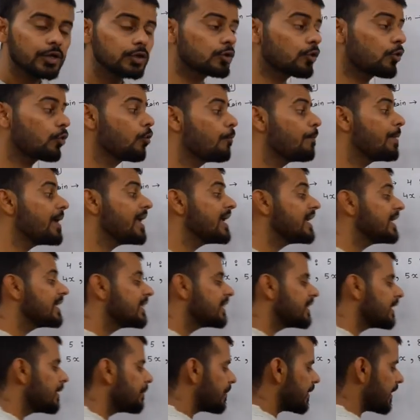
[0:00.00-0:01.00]
तो रुपए
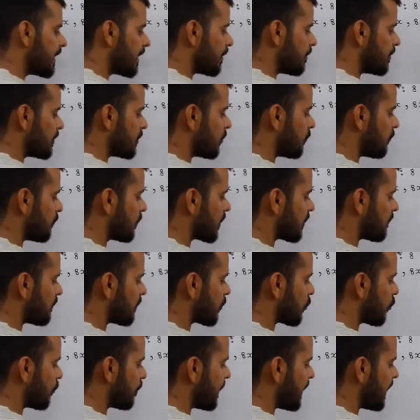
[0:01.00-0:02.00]
कितने बनेंगे बताओ
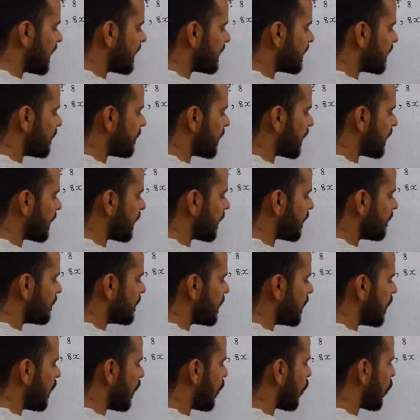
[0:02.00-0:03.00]
फटाफट रुपए कितने बनेंगे
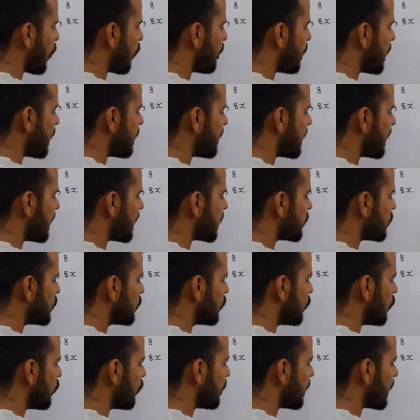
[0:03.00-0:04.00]
रुपए बनेंगे
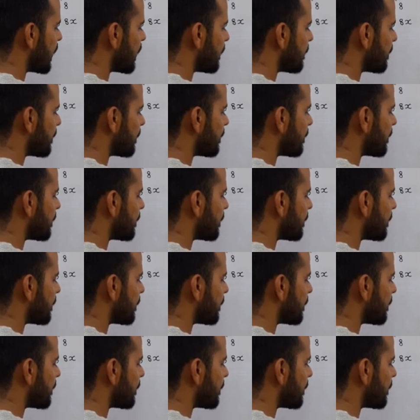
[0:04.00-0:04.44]
दो रुपए